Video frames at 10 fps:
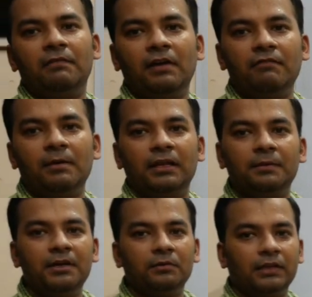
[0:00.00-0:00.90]
बाई फाइव का
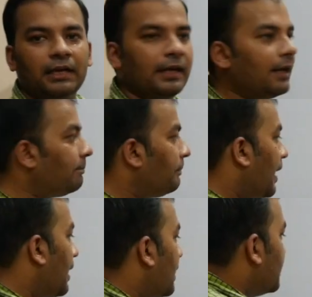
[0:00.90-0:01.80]
मतलब ये होता है ठीक है
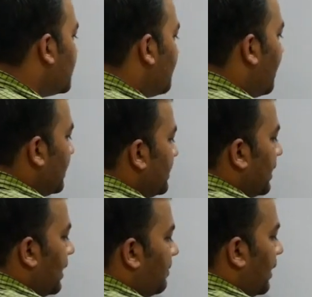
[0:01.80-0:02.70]
जैसे मान लीजिए
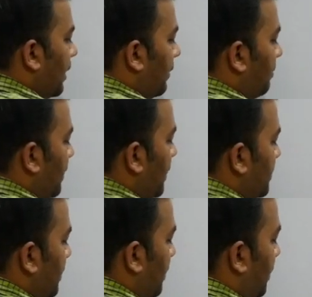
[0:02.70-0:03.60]
कहीं पे लिखा है बी
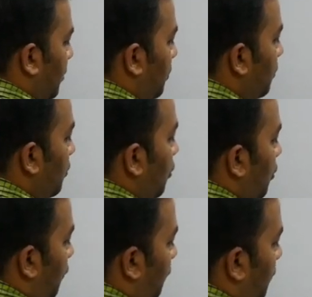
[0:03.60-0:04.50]
इज इक्वल टू
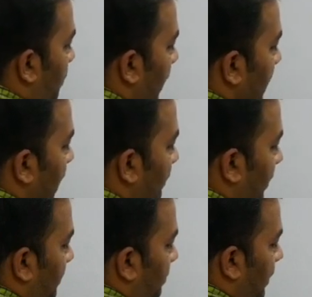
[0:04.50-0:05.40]
फोर बाई
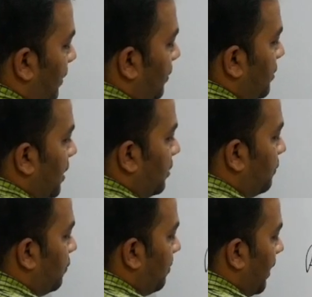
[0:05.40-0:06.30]
इलेवन बी इज इक्वल टू
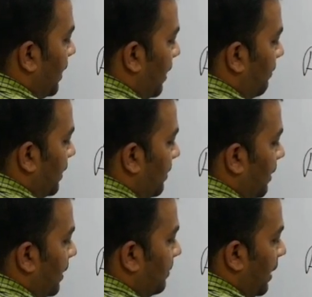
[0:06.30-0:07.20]
फोर बाई इलेवन का
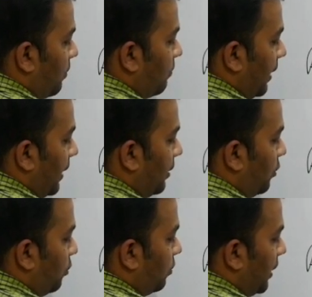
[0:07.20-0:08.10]
मतलब क्या हुआ कि
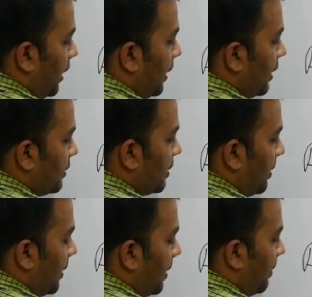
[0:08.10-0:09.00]
टोटल हिस्सा
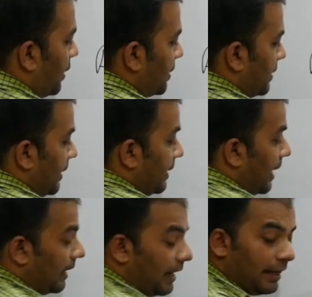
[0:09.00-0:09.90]
मेरे पास जैसे
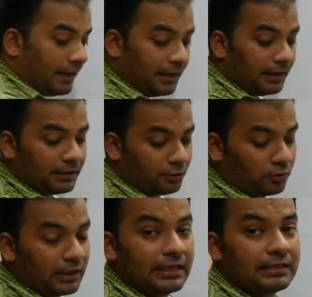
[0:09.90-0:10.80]
ग्यारह है
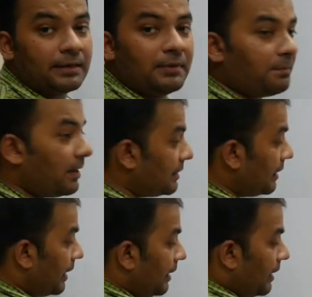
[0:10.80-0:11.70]
टोटल हिस्सा मेरे पास
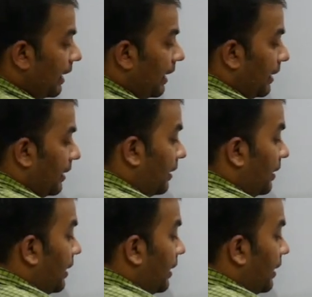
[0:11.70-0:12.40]
कितना ग्यारह है